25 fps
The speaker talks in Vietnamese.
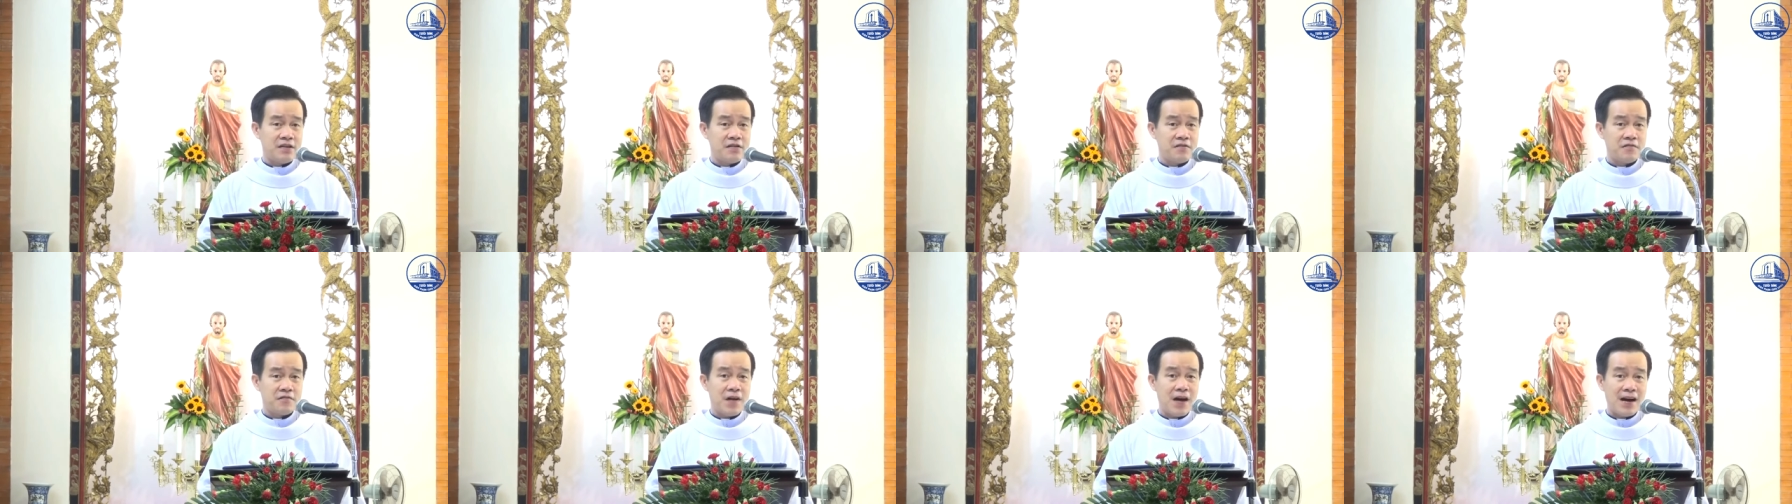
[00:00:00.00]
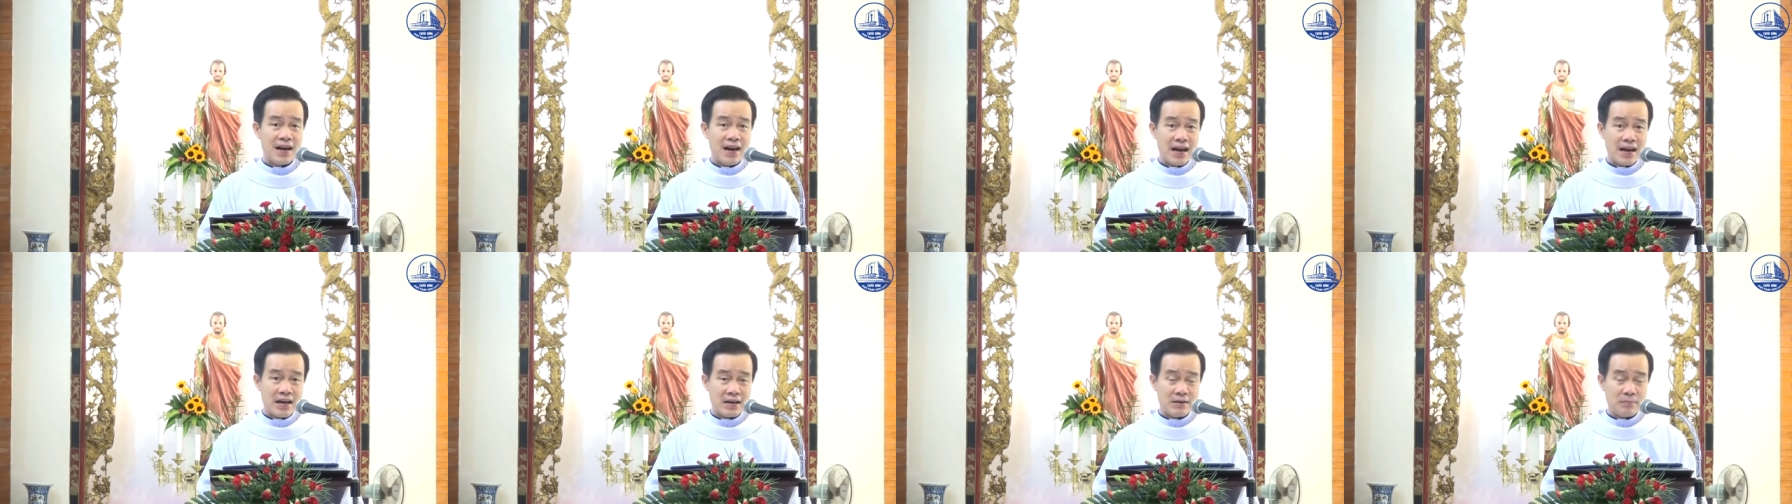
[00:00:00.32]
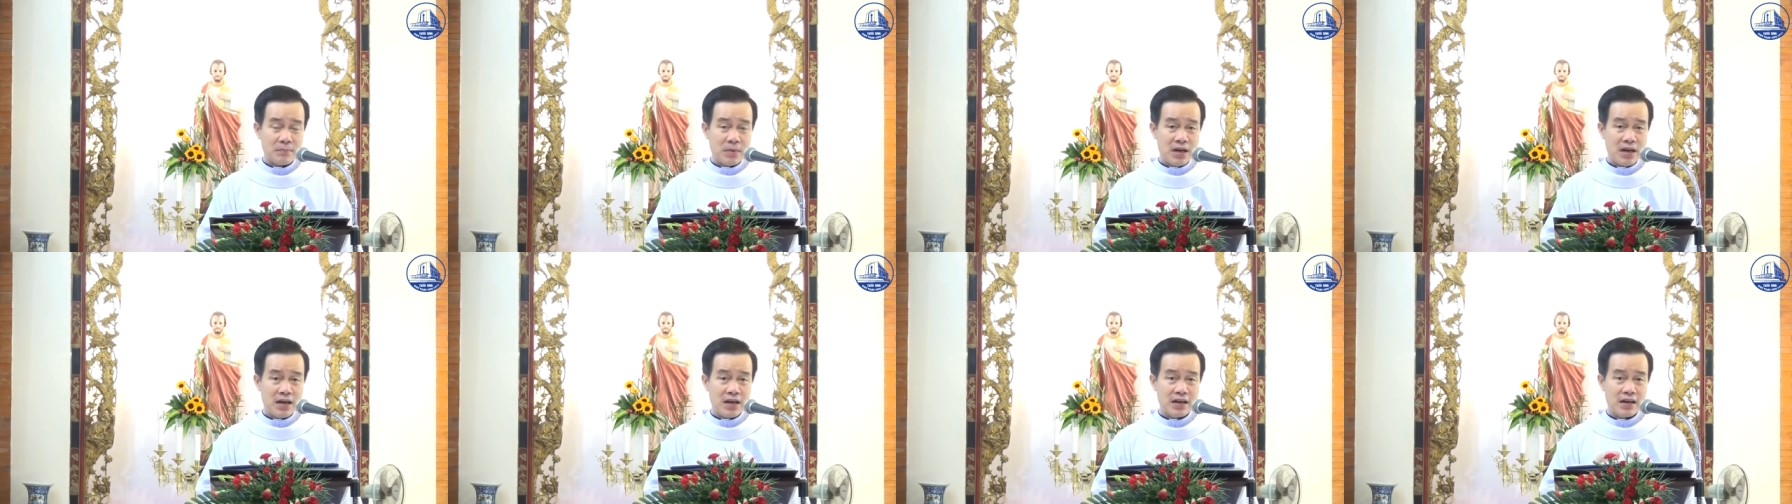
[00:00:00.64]
và đặc
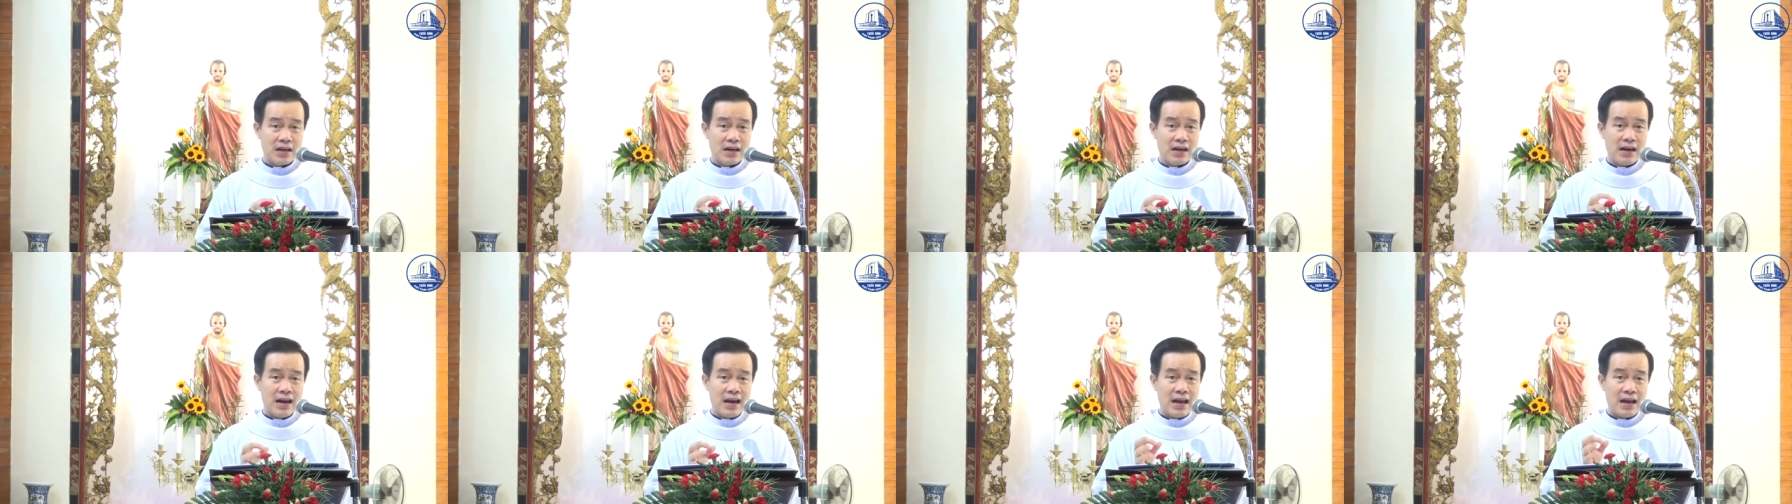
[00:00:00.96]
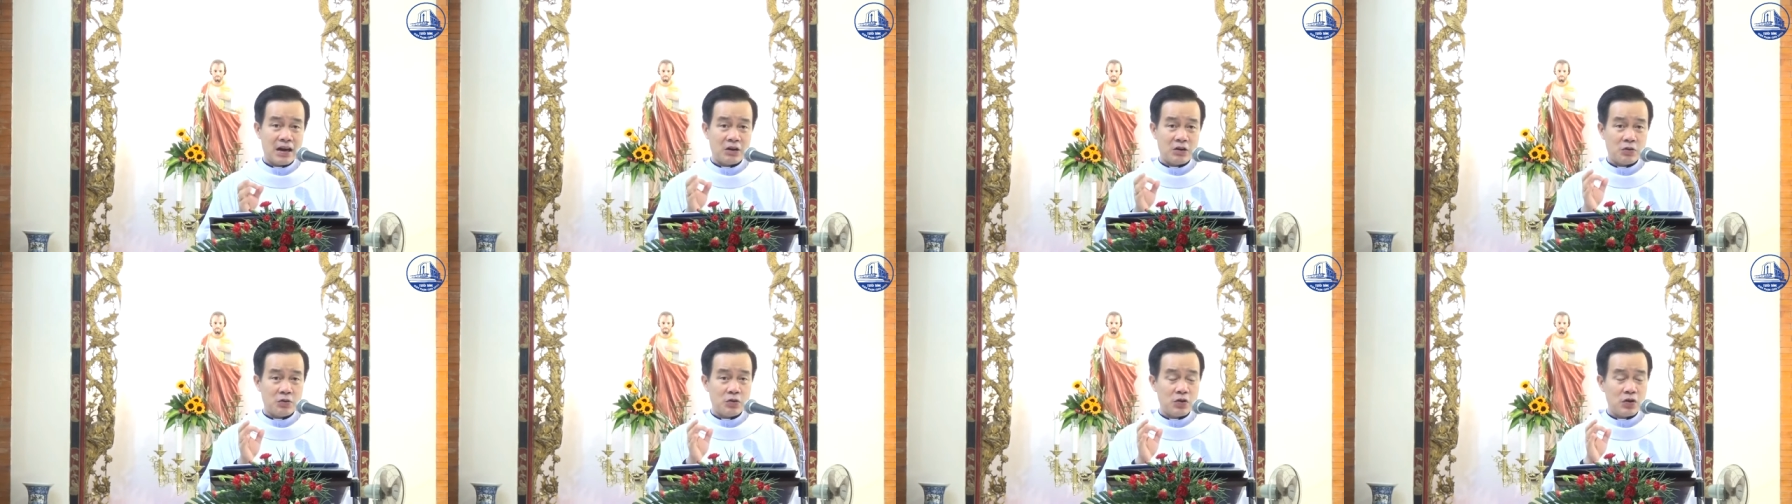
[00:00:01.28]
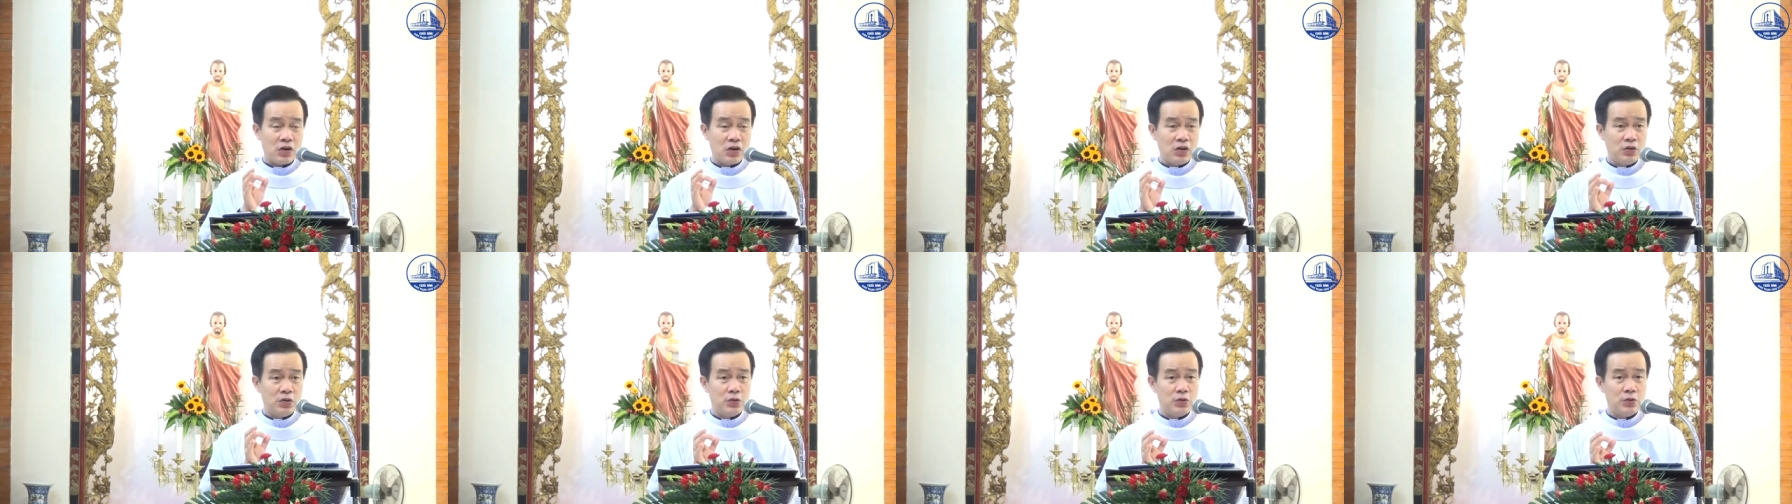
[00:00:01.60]
biệt là
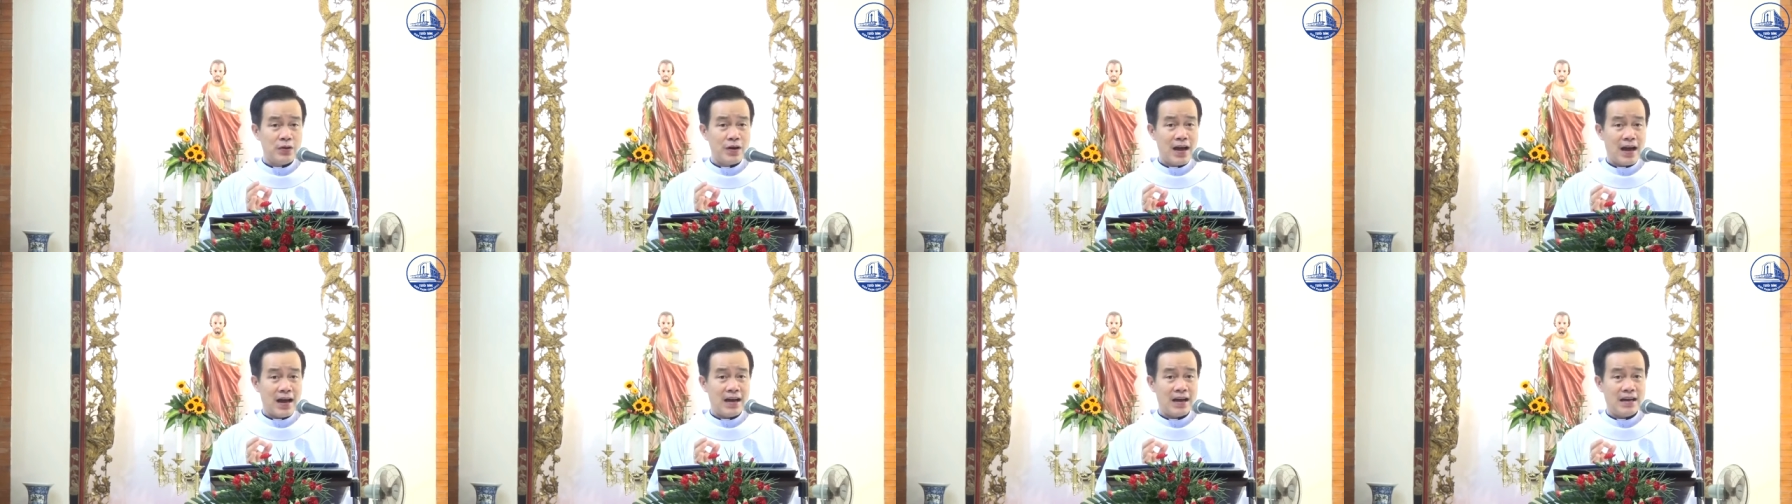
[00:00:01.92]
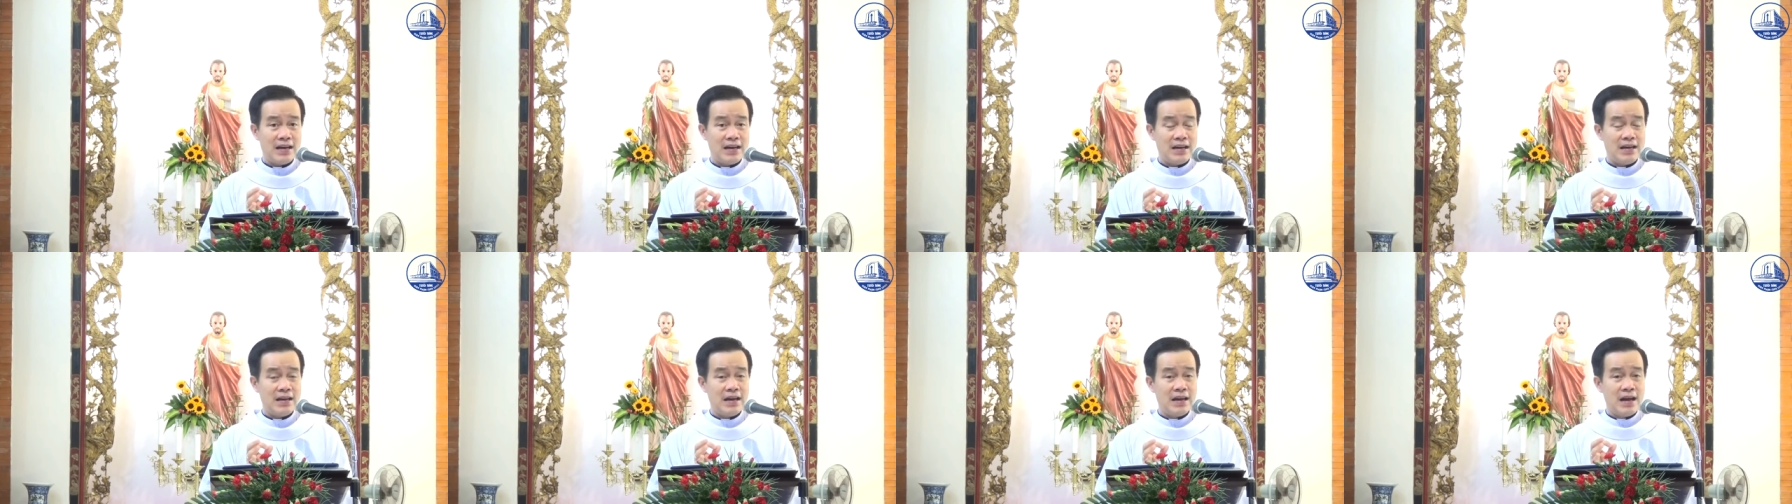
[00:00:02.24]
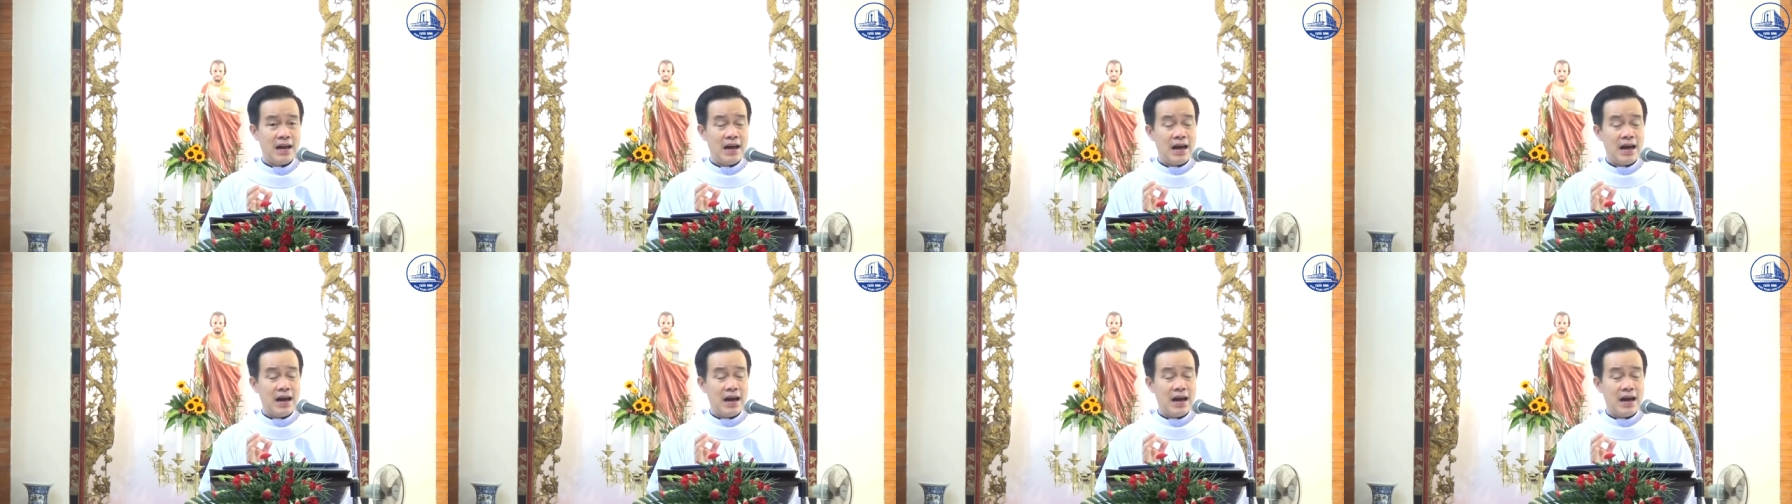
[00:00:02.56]
cuộc lưu đày